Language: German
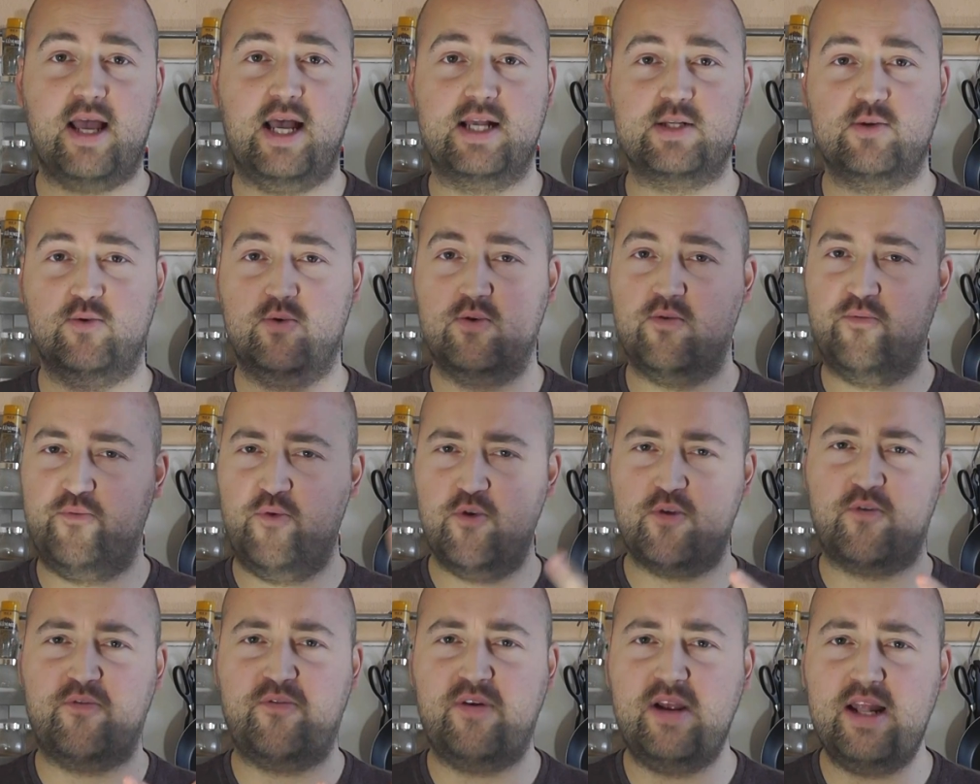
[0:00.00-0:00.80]
also
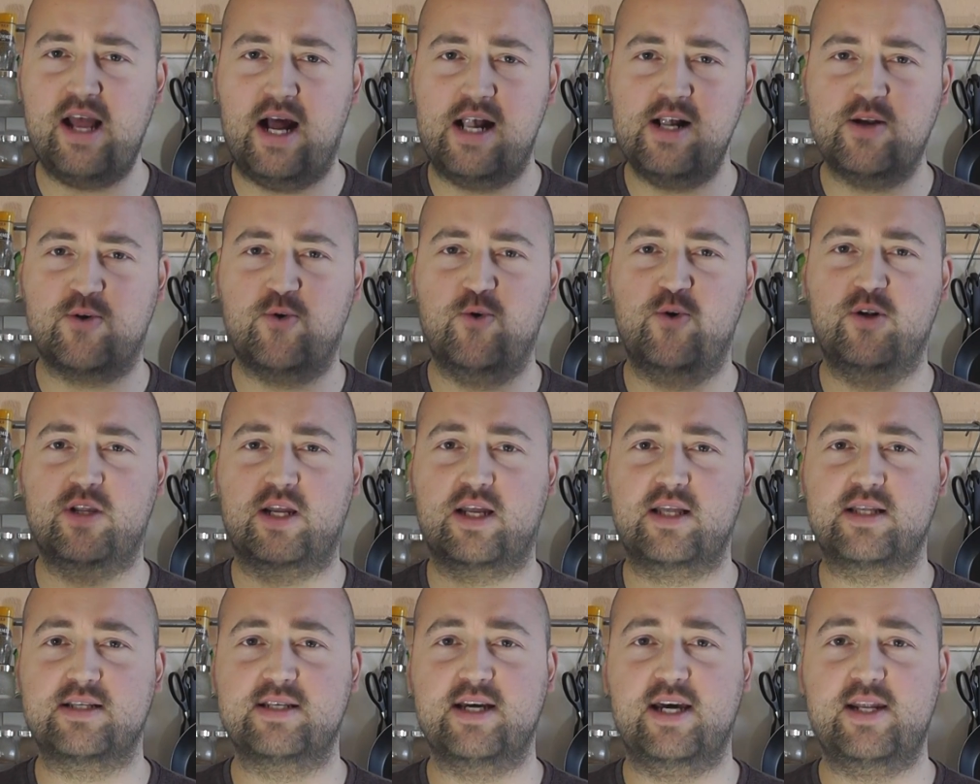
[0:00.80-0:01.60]
wird viel Alkohol
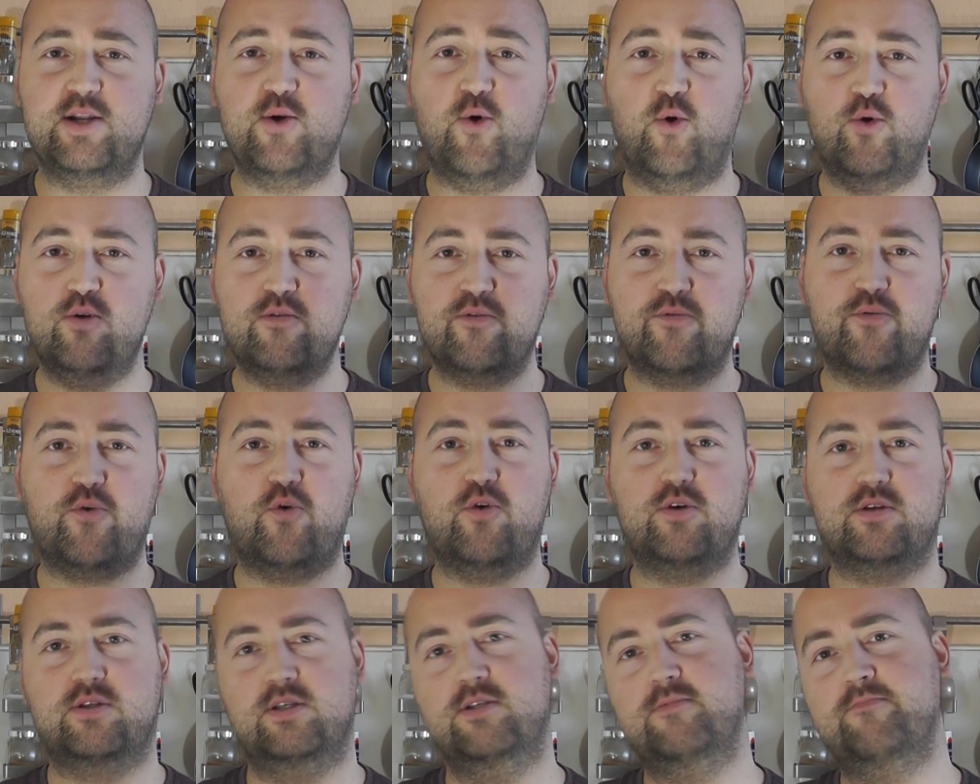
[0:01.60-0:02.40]
drin sein und
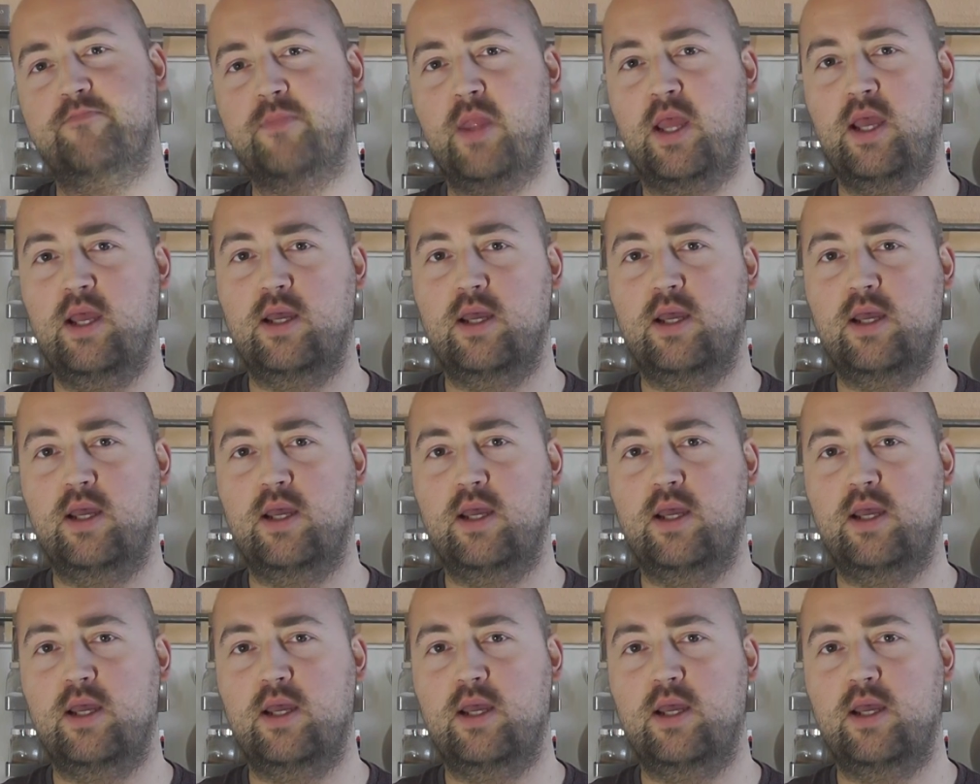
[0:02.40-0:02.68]
Früchte.